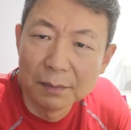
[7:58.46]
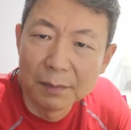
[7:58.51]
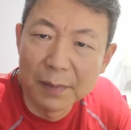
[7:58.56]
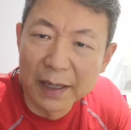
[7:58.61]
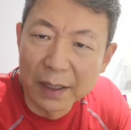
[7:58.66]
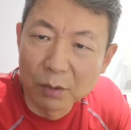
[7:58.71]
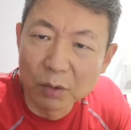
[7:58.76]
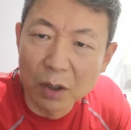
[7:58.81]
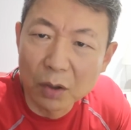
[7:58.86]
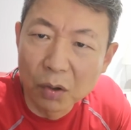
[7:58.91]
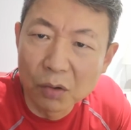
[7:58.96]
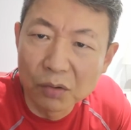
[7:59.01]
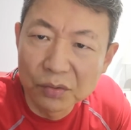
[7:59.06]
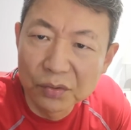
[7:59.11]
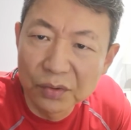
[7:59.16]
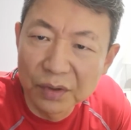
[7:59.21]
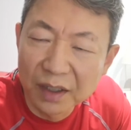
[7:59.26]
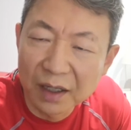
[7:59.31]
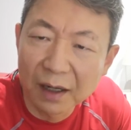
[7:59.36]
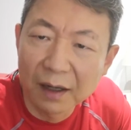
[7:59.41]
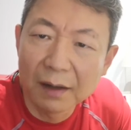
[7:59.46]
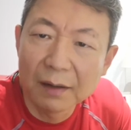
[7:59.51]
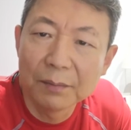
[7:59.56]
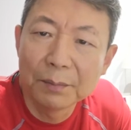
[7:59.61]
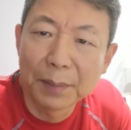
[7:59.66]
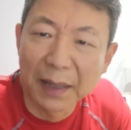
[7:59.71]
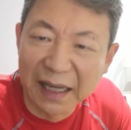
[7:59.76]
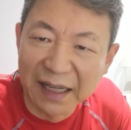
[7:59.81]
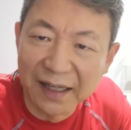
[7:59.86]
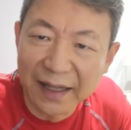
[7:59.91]
美国空军的
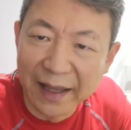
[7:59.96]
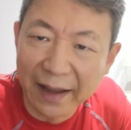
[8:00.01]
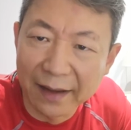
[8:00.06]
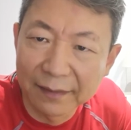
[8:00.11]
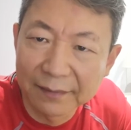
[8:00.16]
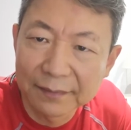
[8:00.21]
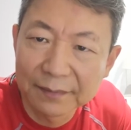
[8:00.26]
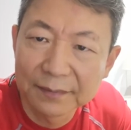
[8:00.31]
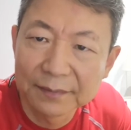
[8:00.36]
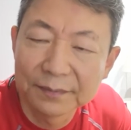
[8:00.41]
陪练。